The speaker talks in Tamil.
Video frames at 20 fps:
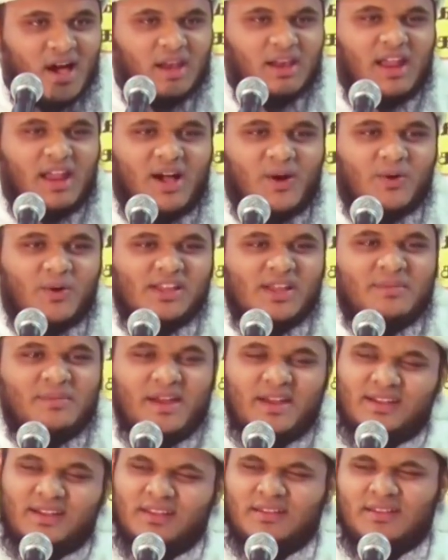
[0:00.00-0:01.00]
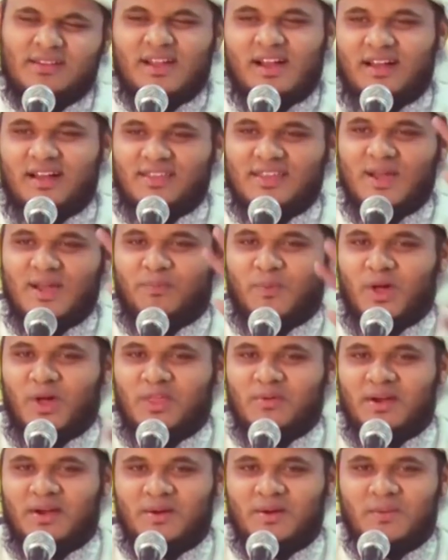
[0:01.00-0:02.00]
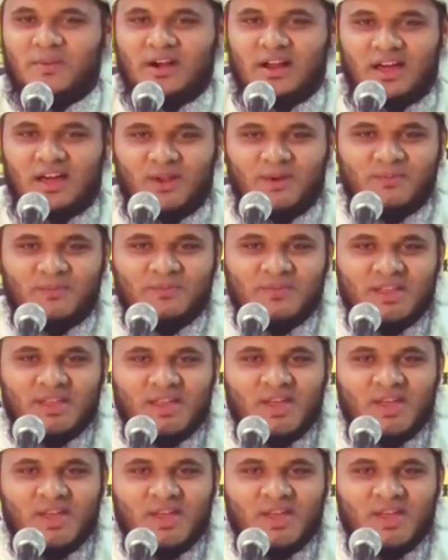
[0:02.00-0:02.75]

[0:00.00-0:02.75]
அல்லாஹுடைய மீட்டிங் அது எப்போது வேண்டுமானாலும்